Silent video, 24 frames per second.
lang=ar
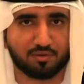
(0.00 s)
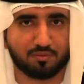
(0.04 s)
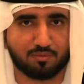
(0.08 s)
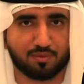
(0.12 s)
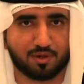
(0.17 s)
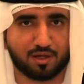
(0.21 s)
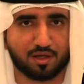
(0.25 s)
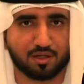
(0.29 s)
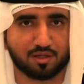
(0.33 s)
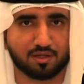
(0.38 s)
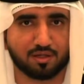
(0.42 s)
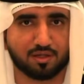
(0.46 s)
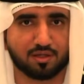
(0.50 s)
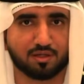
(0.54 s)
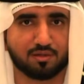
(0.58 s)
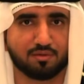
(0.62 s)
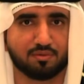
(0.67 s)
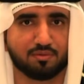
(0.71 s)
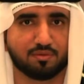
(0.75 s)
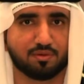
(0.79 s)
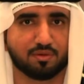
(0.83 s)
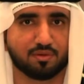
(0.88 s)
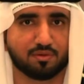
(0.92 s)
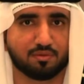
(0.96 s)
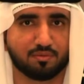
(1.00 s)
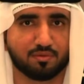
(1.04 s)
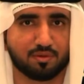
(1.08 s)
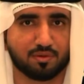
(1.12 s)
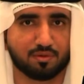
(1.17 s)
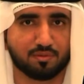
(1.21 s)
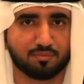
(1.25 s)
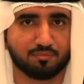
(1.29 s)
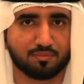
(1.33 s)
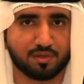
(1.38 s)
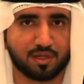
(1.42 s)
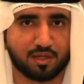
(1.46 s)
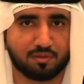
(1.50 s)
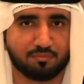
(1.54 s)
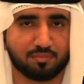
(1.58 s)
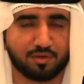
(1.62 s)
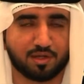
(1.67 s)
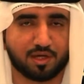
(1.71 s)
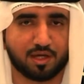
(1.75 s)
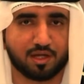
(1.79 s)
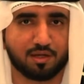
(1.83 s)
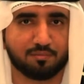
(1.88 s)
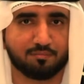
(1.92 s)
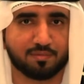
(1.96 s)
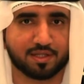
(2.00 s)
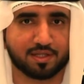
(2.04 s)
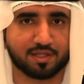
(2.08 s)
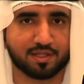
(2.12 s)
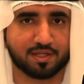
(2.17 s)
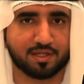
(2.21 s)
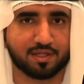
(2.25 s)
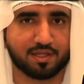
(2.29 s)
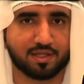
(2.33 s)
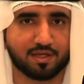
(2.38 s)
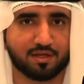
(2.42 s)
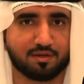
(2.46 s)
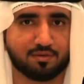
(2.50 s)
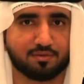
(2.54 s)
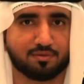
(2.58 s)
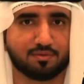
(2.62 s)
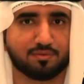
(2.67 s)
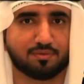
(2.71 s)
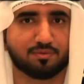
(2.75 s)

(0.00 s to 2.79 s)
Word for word: أخواني من أبناء المدينة